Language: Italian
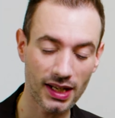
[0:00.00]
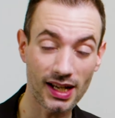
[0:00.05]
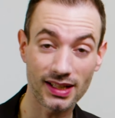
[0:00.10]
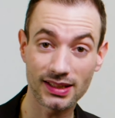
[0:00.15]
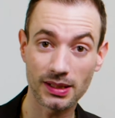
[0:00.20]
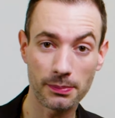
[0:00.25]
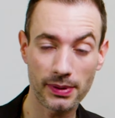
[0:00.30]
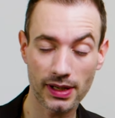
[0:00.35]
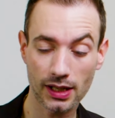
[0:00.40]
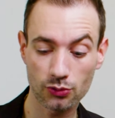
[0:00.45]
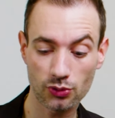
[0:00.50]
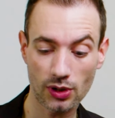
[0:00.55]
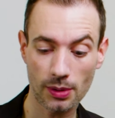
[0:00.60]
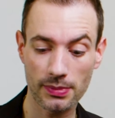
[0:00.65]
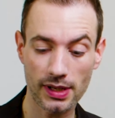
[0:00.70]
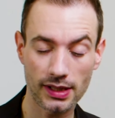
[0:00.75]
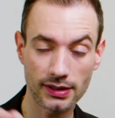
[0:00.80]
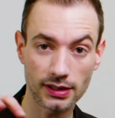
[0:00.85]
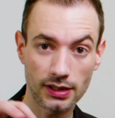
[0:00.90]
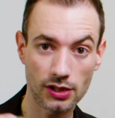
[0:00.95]
che a temperatura
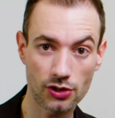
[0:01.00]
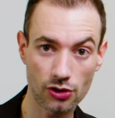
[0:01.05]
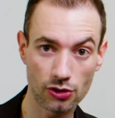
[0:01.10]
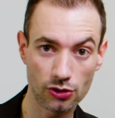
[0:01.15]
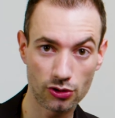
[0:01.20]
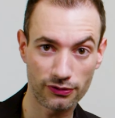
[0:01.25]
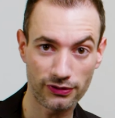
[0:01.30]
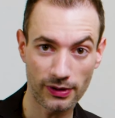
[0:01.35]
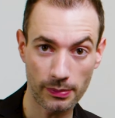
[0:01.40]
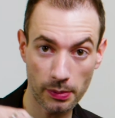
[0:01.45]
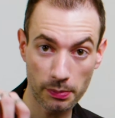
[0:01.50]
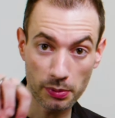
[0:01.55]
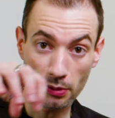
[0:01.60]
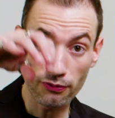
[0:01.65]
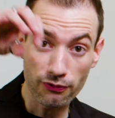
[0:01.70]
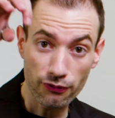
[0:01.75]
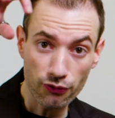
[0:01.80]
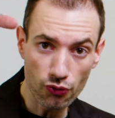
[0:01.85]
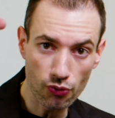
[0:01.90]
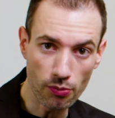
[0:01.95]
ambiente di solito fa proprio
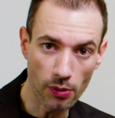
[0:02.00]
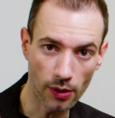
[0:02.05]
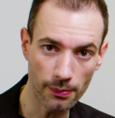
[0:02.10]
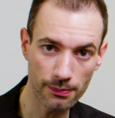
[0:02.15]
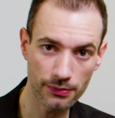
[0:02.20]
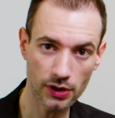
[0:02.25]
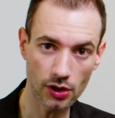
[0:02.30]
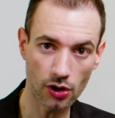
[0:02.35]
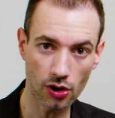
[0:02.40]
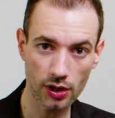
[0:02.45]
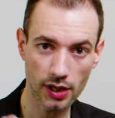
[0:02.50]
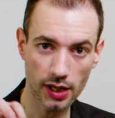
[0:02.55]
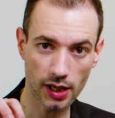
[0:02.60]
il fumo, no?